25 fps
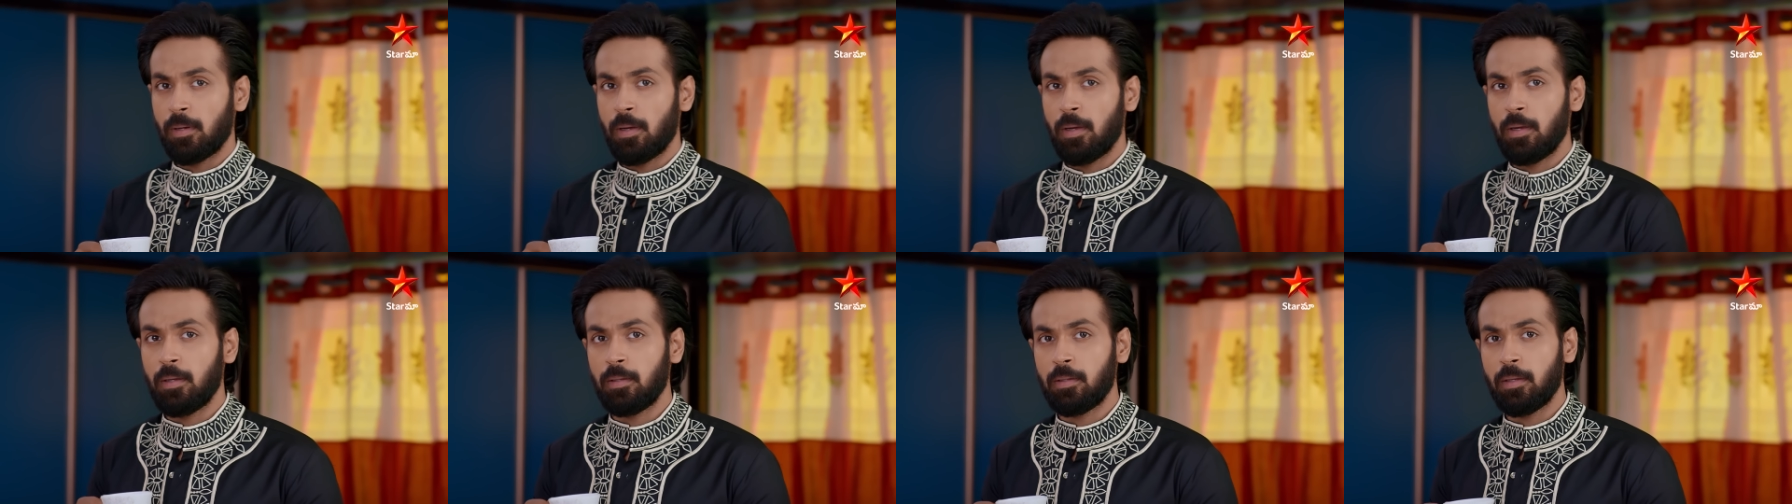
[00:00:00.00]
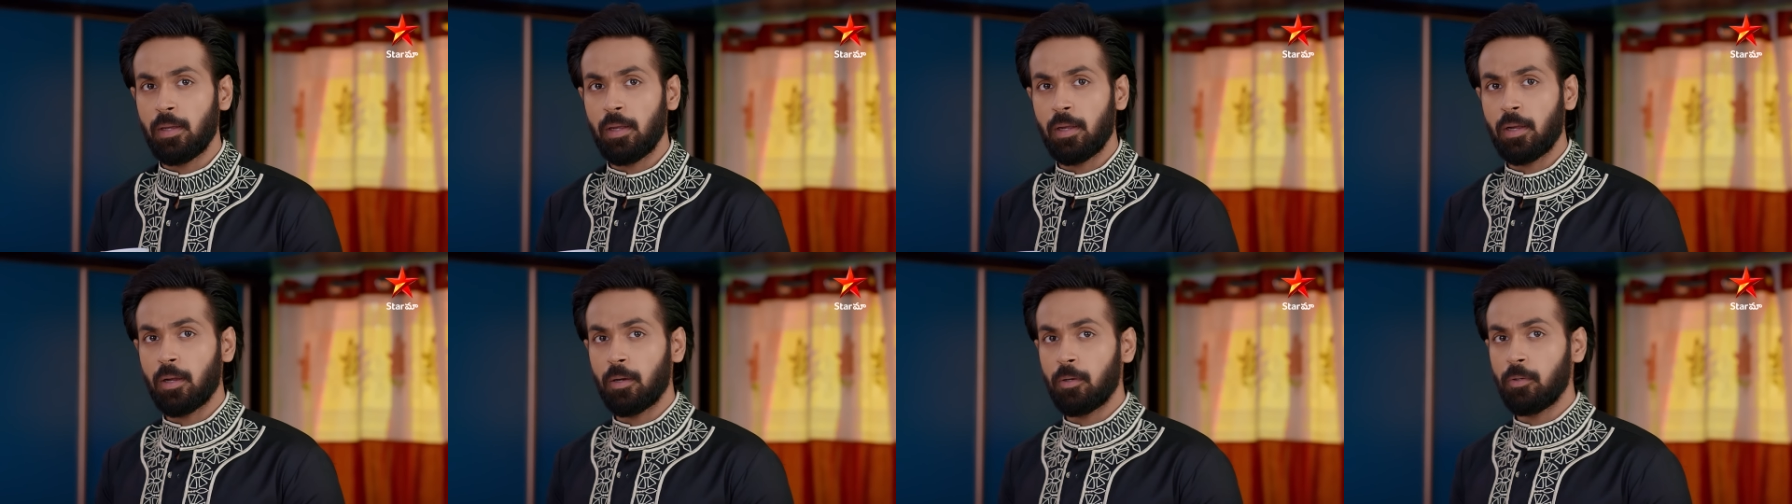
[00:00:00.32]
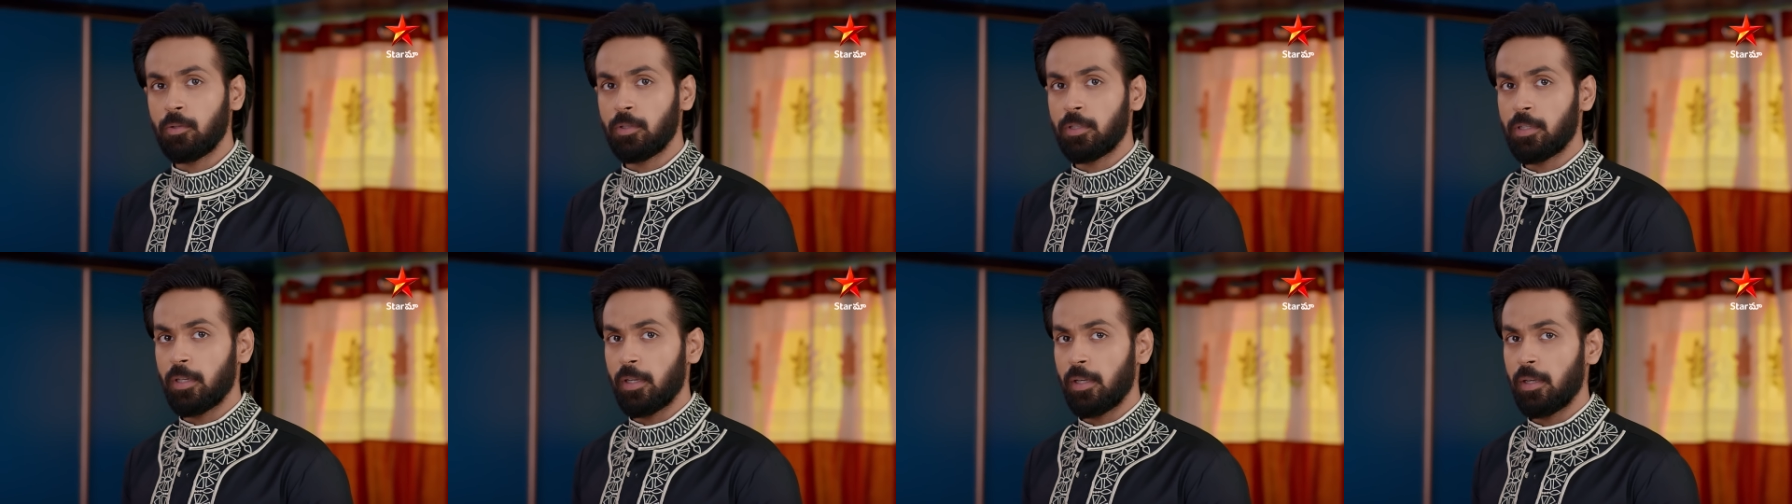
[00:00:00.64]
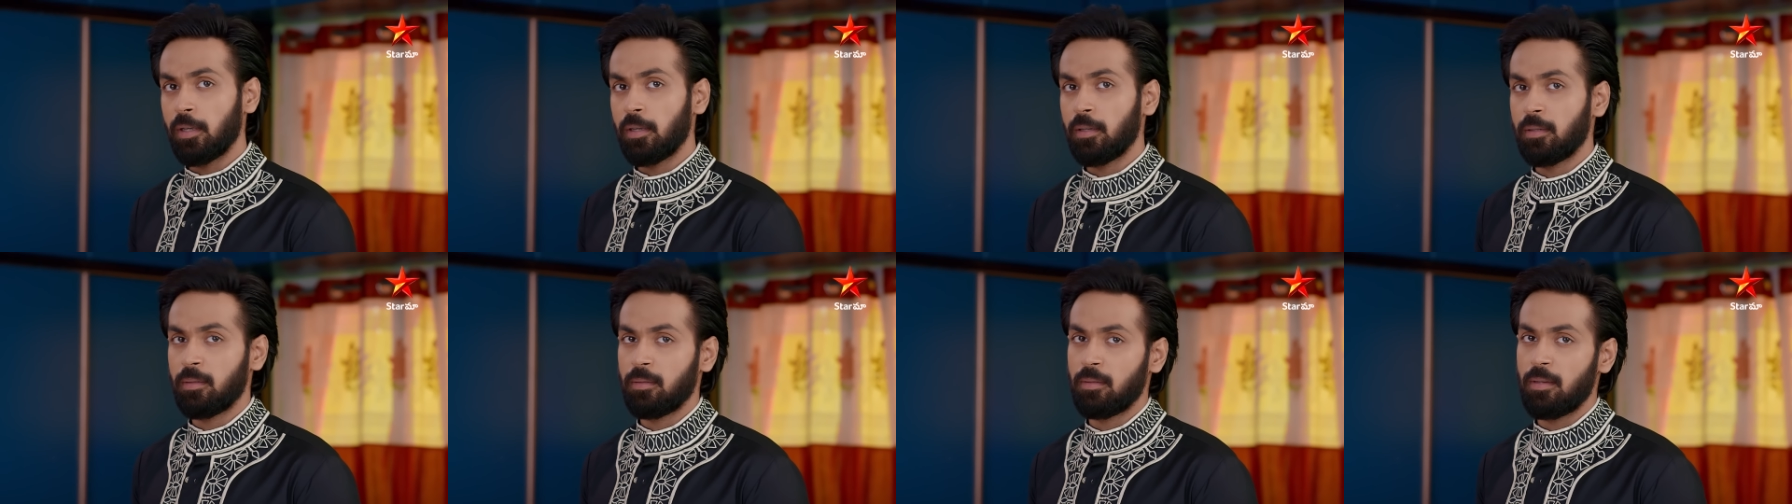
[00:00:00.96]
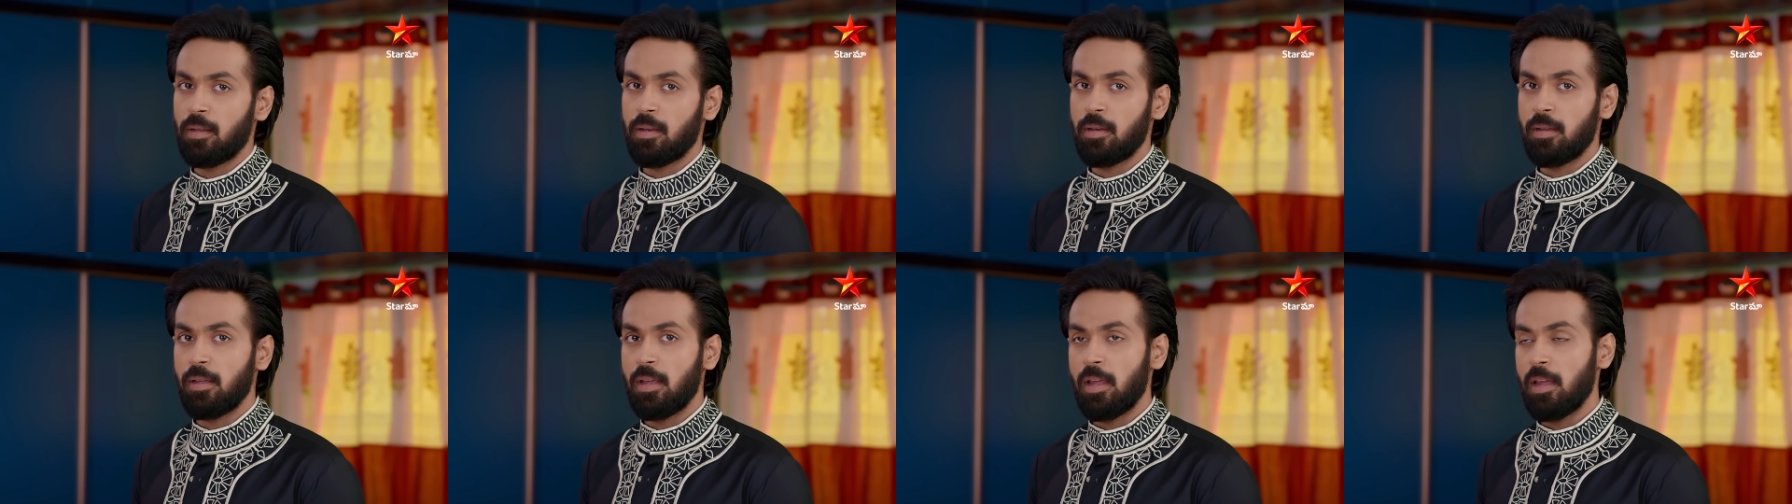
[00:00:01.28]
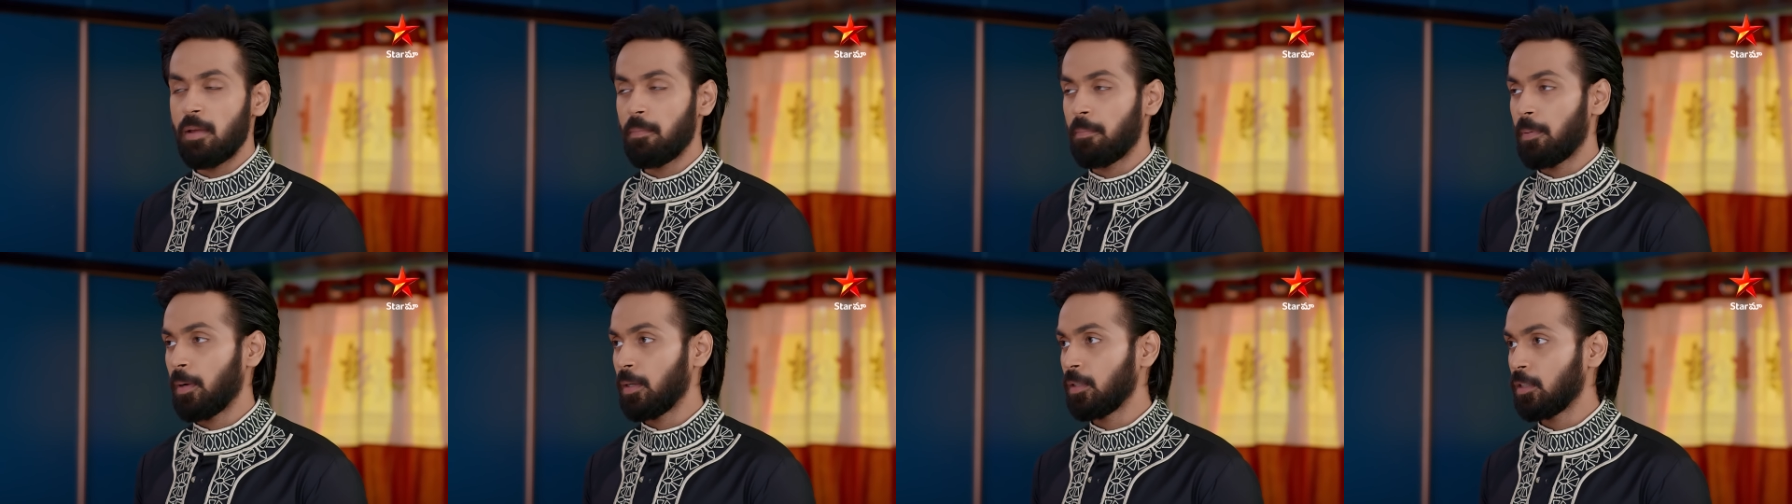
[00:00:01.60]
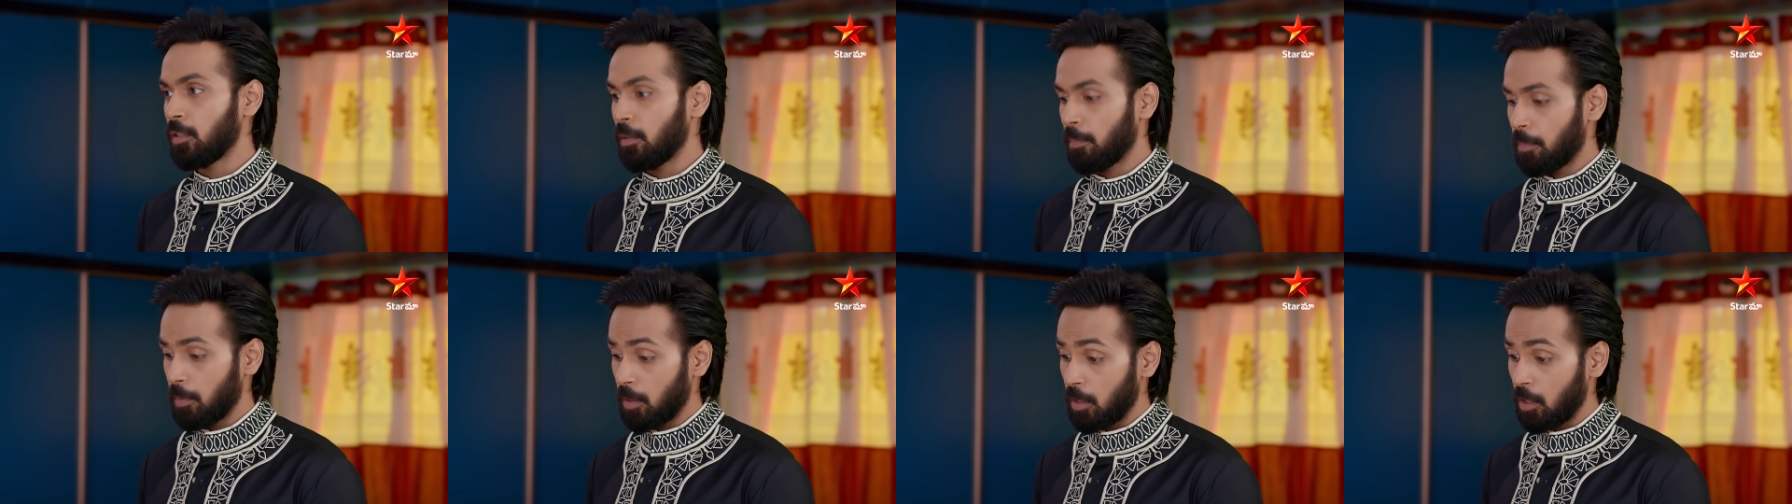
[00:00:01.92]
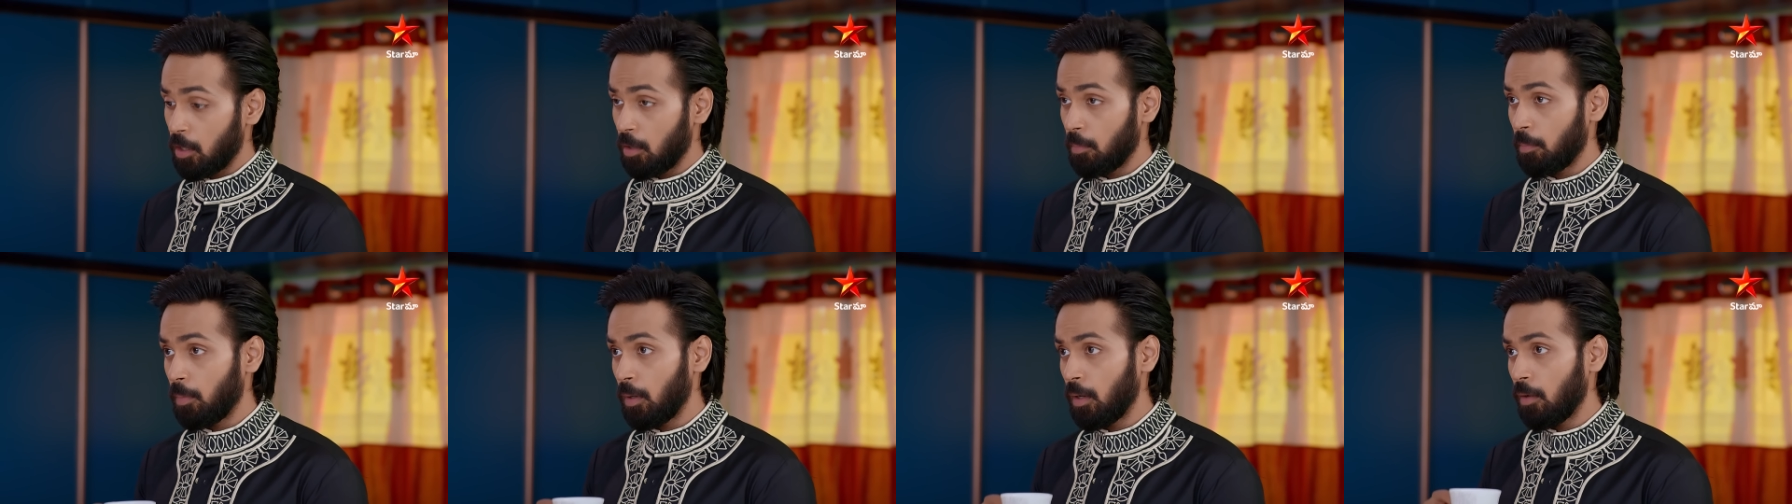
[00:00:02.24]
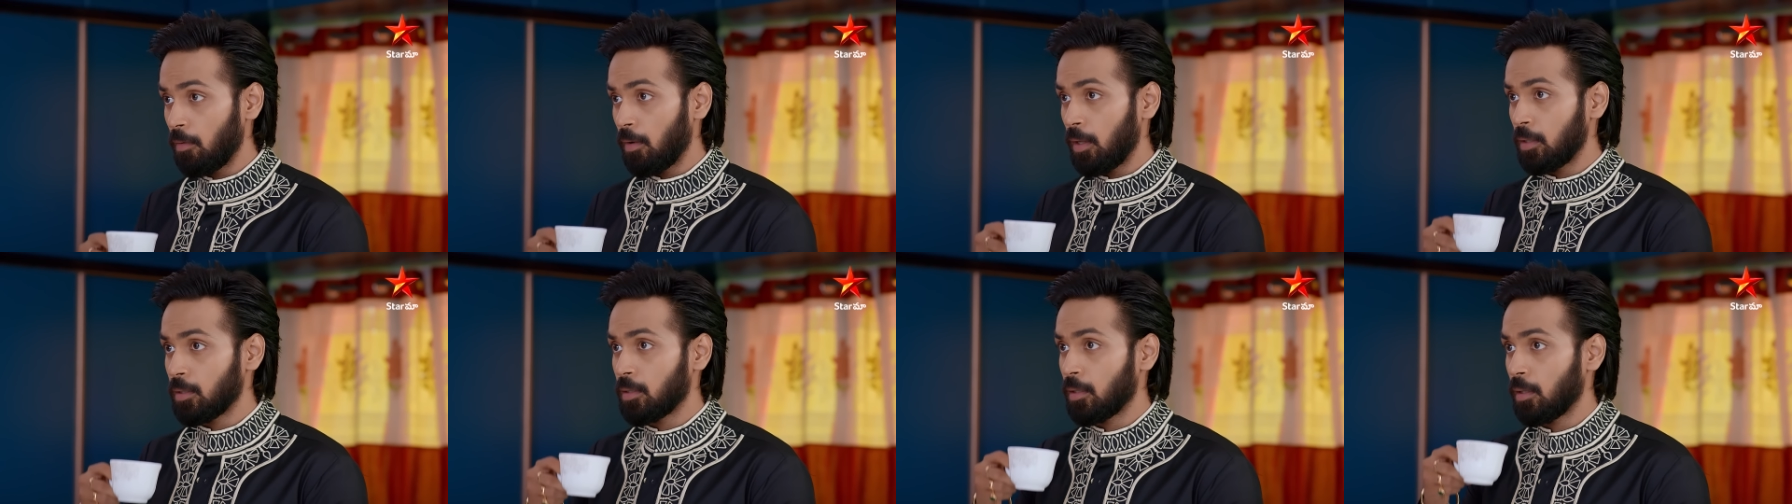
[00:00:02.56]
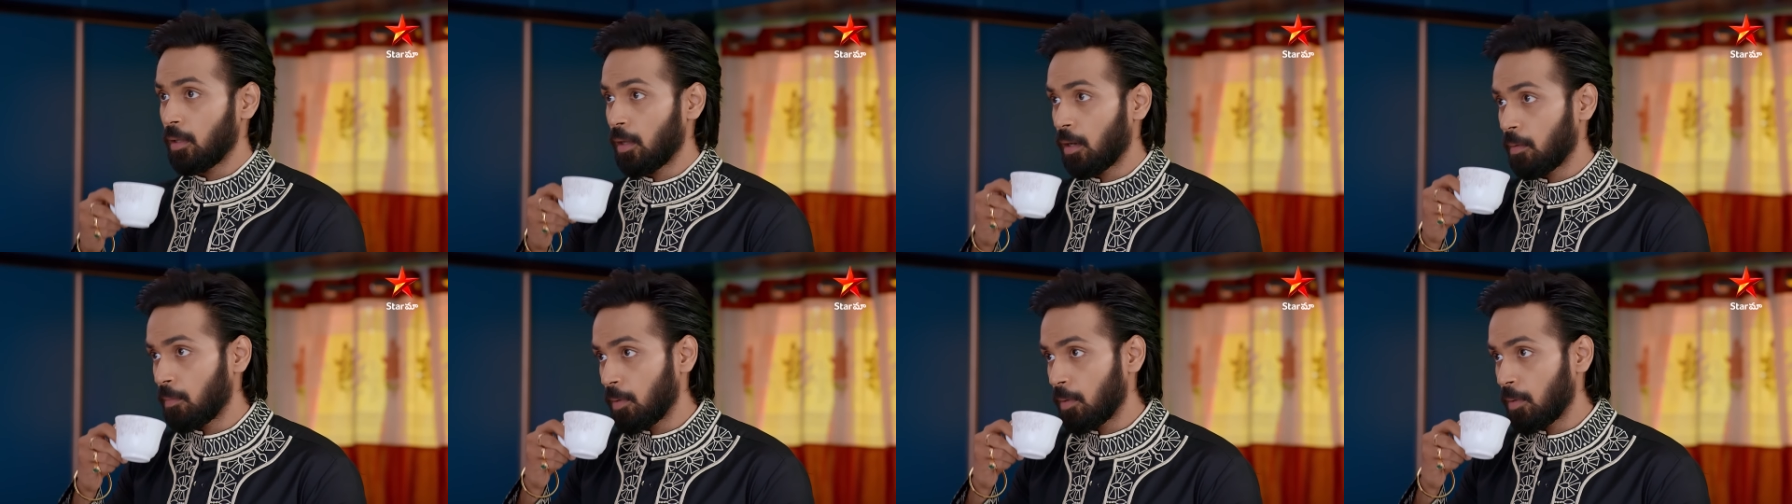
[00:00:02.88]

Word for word: అయితే ఇక నుంచి నేనే పని చెప్పినా డబ్బులు ఇవ్వాల్సిందే